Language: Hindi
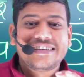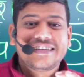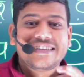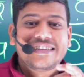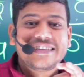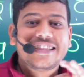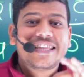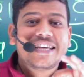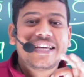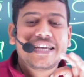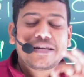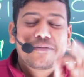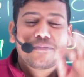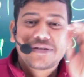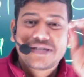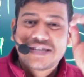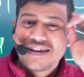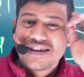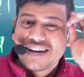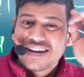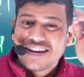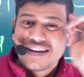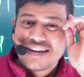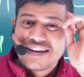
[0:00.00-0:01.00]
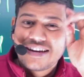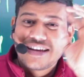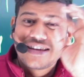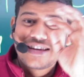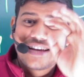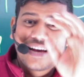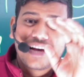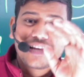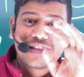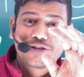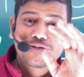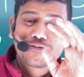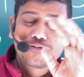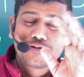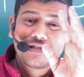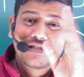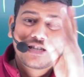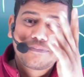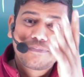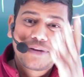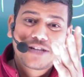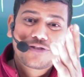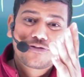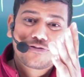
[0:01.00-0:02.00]
तीन बजे रख लेना याद कोई
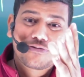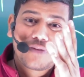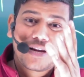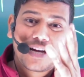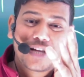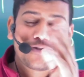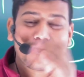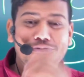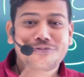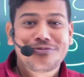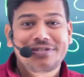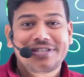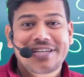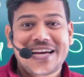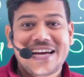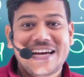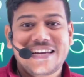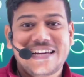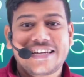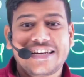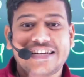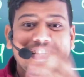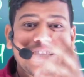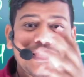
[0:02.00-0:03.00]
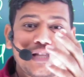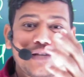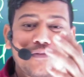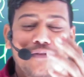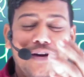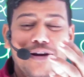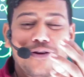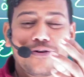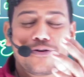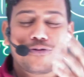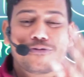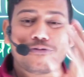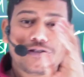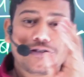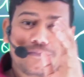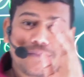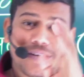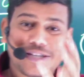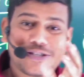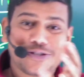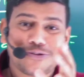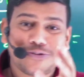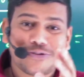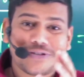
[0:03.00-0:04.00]
बैच तुम्हारा छूट जाए नन हिंदी वालों कोई
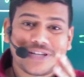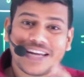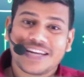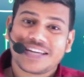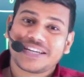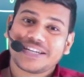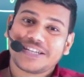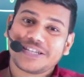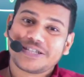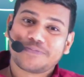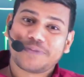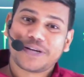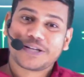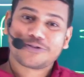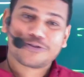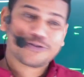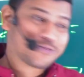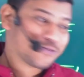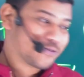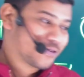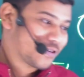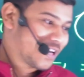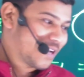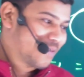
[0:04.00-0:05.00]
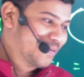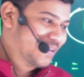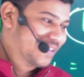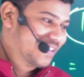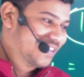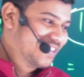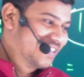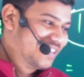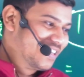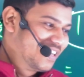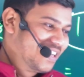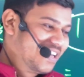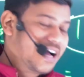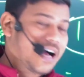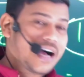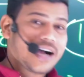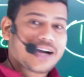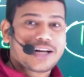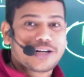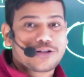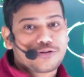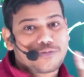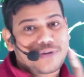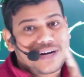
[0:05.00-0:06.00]
बैच छूट जाए लेकिन इस बैच को छोड़ना मत
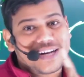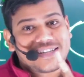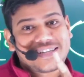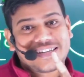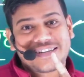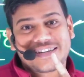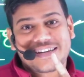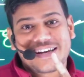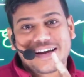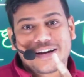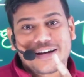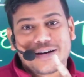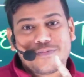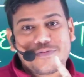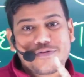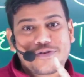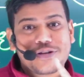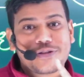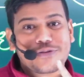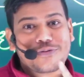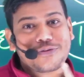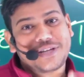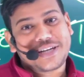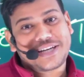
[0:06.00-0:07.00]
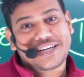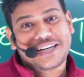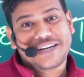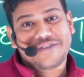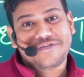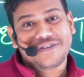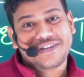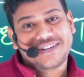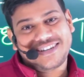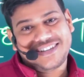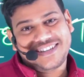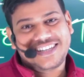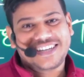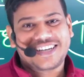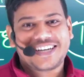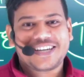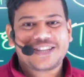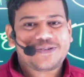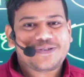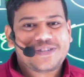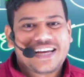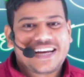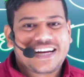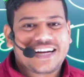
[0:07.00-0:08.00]
अगर तुम्हारी संख्या कम होगी तो देखना फिर
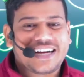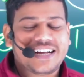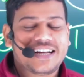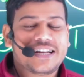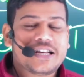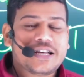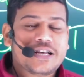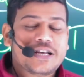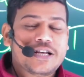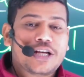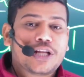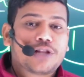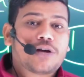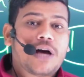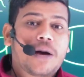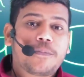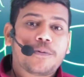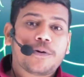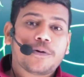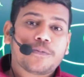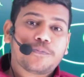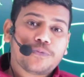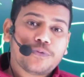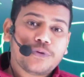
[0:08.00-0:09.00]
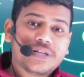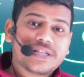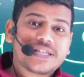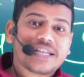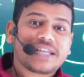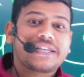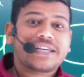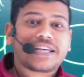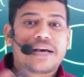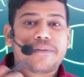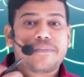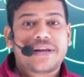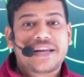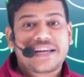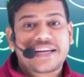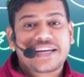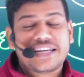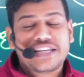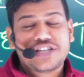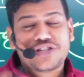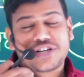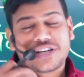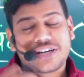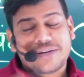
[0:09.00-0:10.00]
दिक्कत हो जाएगा तो आप लोग पूरी संख्या में रहेंगे
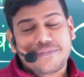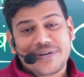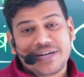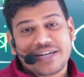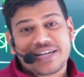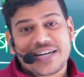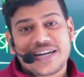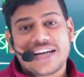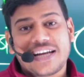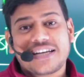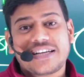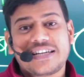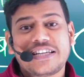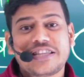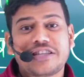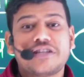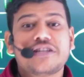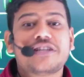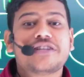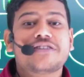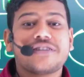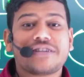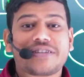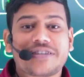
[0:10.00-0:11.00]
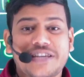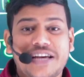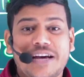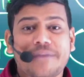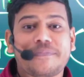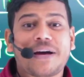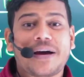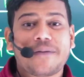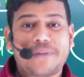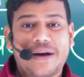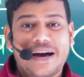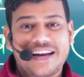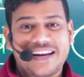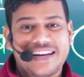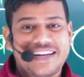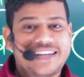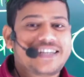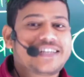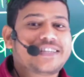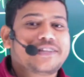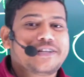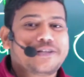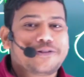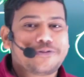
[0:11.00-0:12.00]
नीचे कमेंट करना कितनी संख्या में आप आ रहे हैं
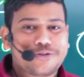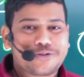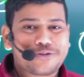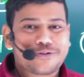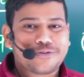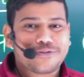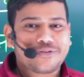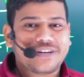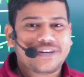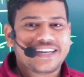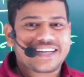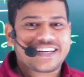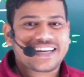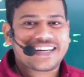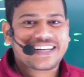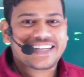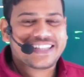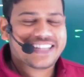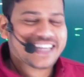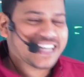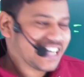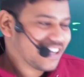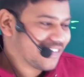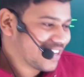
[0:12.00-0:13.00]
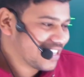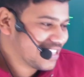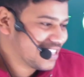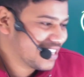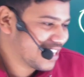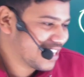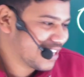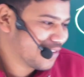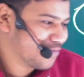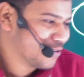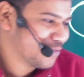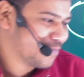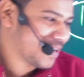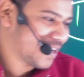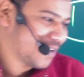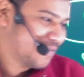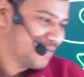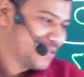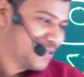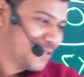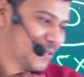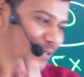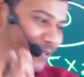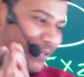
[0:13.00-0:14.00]
कितने दोस्तों को लेकर के धन्यवाद जी लव यू प्यारे
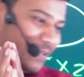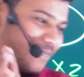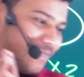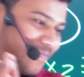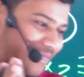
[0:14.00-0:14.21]
बच्चों